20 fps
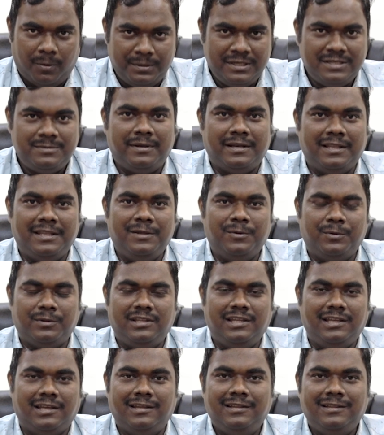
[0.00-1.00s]
हॉबीज़ भरनी
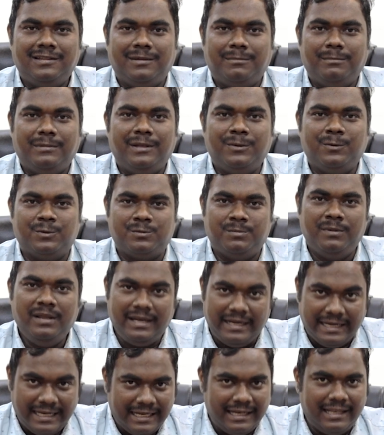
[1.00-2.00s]
होती हैं तब मैंने उसमें
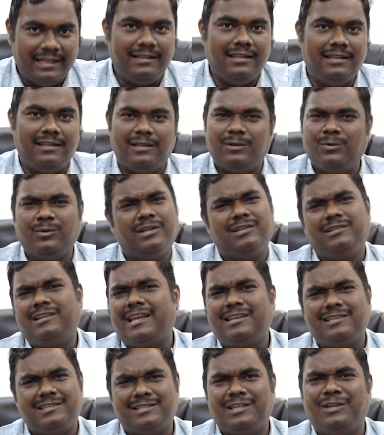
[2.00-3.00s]
रीडिंग लिख दी थी क्योंकि
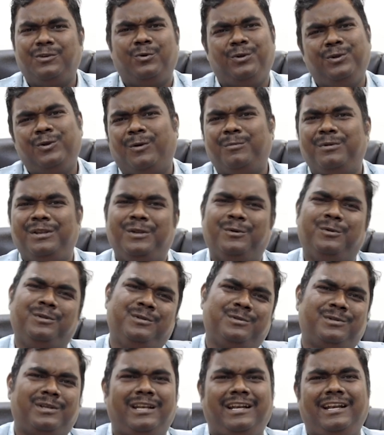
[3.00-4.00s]
यार जिसकी कोई हॉबी नहीं
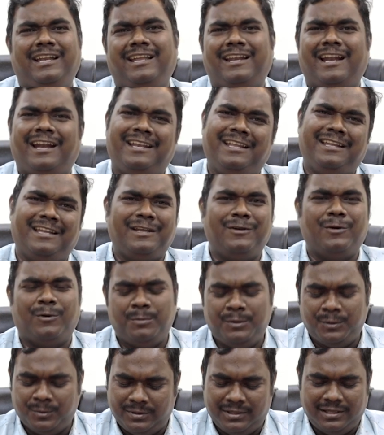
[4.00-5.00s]
होती उसकी रीडिंग राइटिंग यही
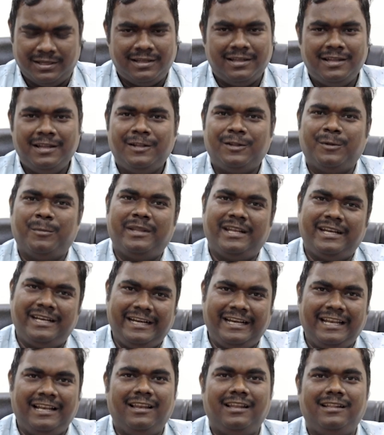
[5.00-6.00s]
हॉबी होती है तो मैंने
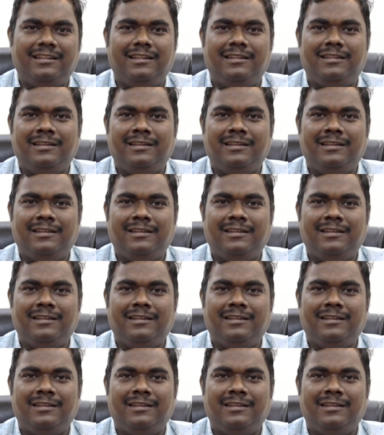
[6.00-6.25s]
रीडिंग लिख दी